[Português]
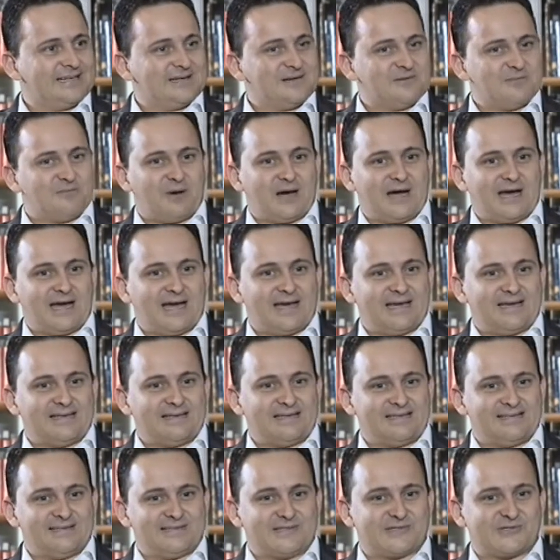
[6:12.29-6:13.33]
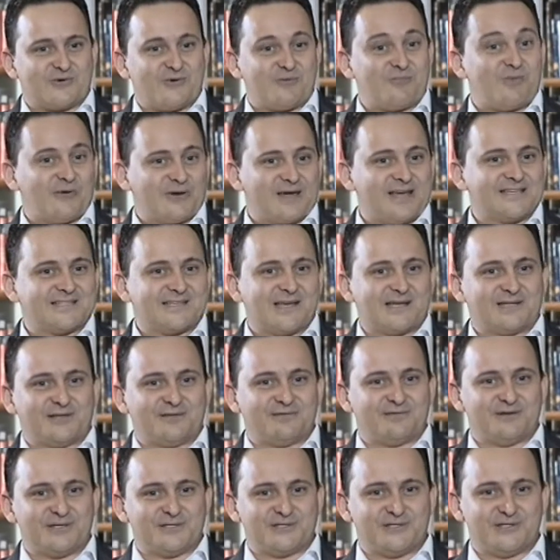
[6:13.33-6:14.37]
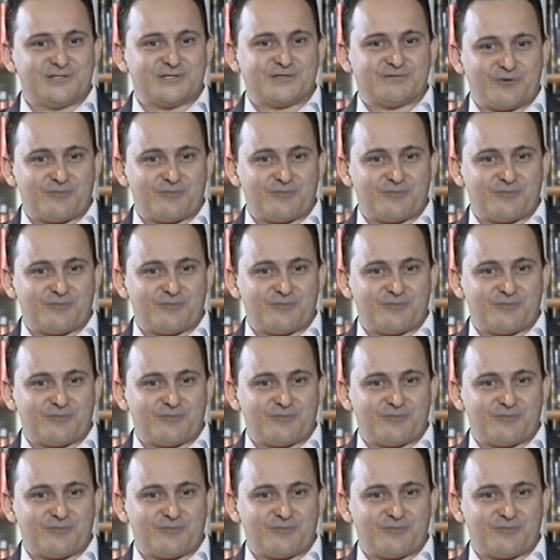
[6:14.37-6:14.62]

Mas, como alguém certa vez disse,